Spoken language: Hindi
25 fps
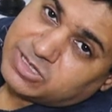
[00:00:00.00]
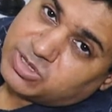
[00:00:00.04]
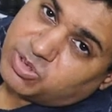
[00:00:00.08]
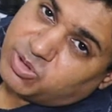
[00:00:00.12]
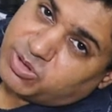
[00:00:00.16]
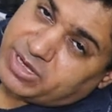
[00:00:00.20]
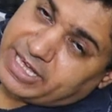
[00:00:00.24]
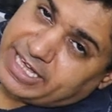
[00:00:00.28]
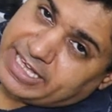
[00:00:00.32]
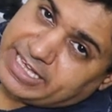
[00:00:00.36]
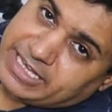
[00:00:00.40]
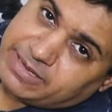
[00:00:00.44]

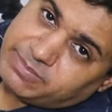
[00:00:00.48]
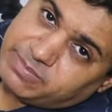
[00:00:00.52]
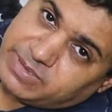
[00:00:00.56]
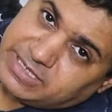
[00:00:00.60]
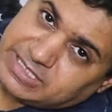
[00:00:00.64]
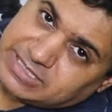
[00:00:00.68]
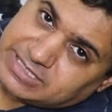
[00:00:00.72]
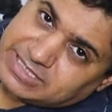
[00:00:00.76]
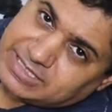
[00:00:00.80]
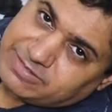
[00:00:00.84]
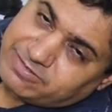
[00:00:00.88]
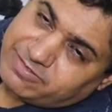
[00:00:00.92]
तो क्या ये
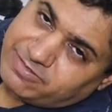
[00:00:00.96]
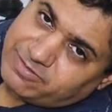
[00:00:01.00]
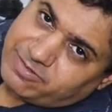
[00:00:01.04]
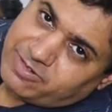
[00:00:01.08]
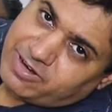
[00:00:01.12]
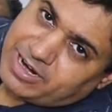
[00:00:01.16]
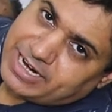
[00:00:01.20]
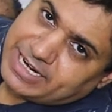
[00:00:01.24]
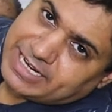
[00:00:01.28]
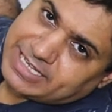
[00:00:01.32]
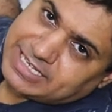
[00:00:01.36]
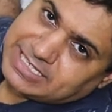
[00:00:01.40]
20
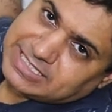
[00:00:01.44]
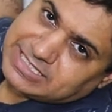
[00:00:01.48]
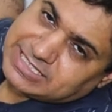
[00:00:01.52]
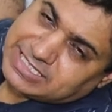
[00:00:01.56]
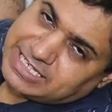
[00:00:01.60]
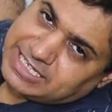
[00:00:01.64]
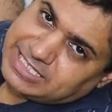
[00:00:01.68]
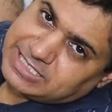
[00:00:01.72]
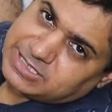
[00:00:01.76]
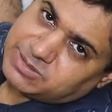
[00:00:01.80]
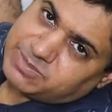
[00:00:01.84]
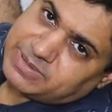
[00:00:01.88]
वाट की
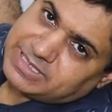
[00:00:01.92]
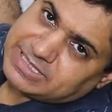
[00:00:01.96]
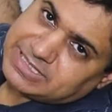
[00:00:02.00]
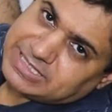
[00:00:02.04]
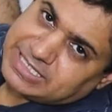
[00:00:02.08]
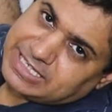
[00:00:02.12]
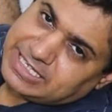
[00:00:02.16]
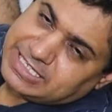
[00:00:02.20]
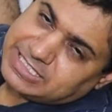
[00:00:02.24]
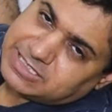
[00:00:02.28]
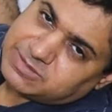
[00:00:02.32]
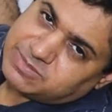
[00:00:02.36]
6 इंच बाय
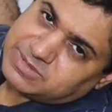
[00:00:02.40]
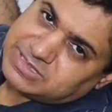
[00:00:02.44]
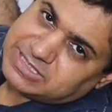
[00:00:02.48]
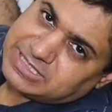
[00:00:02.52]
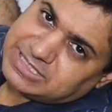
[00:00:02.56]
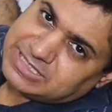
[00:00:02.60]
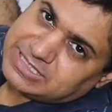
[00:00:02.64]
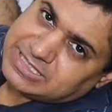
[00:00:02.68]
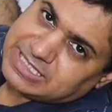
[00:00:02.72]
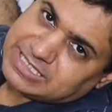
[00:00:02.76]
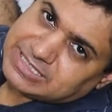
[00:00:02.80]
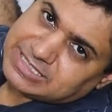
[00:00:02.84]
6 इंच
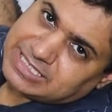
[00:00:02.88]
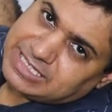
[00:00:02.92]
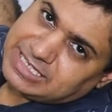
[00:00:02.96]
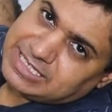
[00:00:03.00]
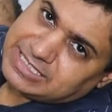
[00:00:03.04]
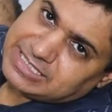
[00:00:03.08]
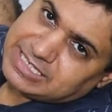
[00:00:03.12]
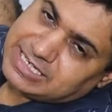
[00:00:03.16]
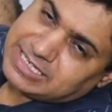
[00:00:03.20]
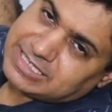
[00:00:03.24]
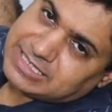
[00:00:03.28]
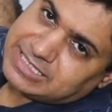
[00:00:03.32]
मशीन जैसा ही
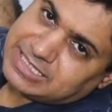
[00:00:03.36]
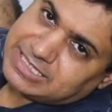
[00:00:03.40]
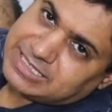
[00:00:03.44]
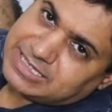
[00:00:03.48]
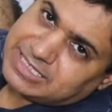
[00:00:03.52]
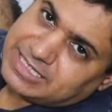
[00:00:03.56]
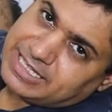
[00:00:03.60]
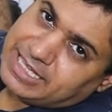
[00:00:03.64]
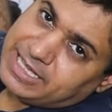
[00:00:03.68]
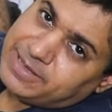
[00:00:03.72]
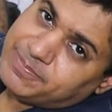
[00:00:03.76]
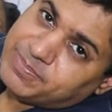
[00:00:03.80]
रिजल्ट
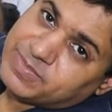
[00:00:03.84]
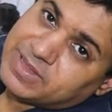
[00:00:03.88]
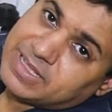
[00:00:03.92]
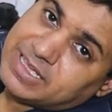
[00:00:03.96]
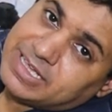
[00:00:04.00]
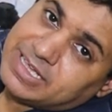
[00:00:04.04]
देती है